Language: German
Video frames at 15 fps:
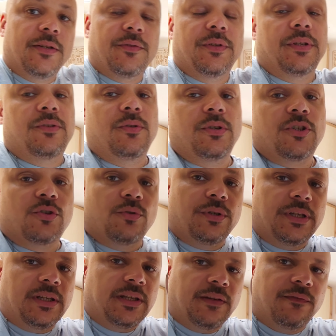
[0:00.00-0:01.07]
Und natürlich schon
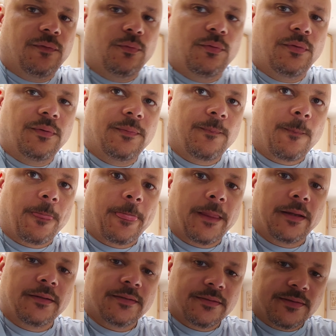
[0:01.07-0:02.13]
in die Fugen
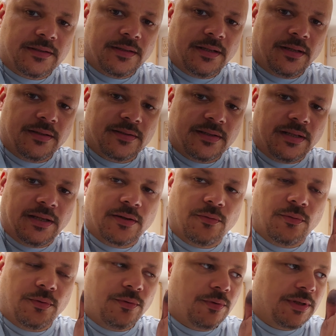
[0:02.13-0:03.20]

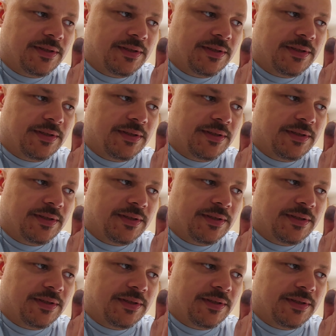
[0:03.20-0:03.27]
Silikon